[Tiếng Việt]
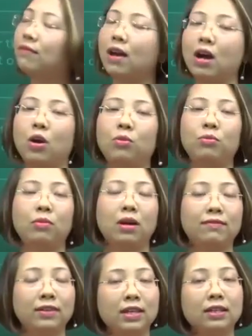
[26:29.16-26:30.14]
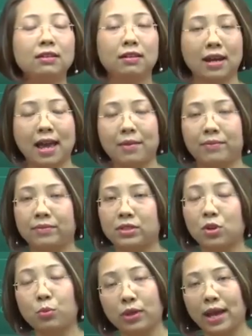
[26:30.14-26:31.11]
và ông à, Vi thường làm
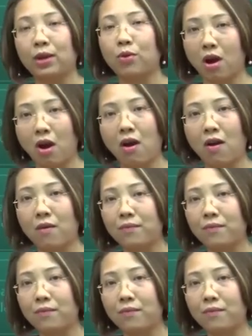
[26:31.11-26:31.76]
trong một ngày của họ.